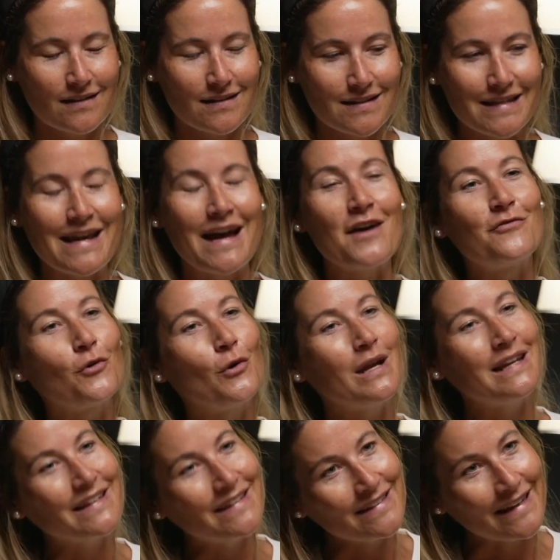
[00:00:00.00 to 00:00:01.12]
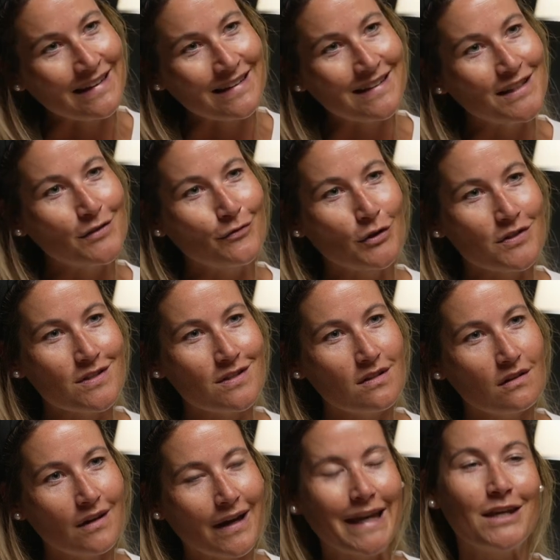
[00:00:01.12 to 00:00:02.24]
sehr erfreulich, endlich was
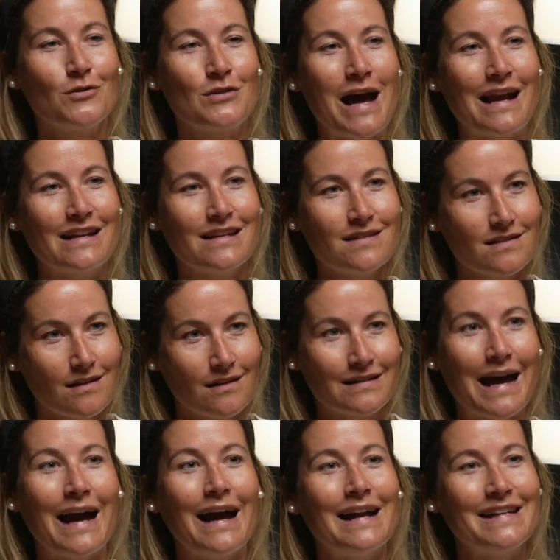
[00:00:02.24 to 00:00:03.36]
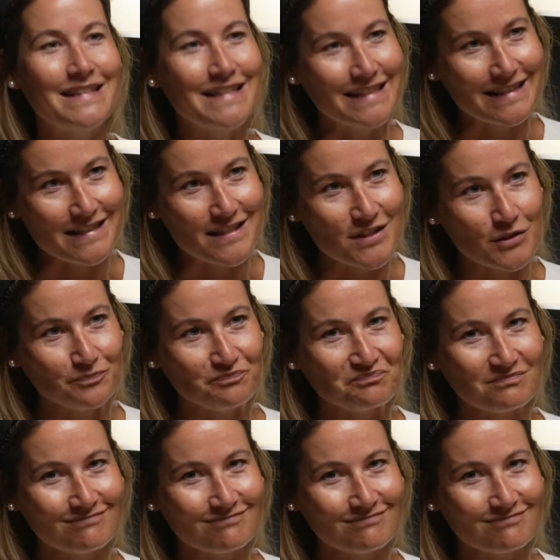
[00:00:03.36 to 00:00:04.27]
Regionales, Nachhaltiges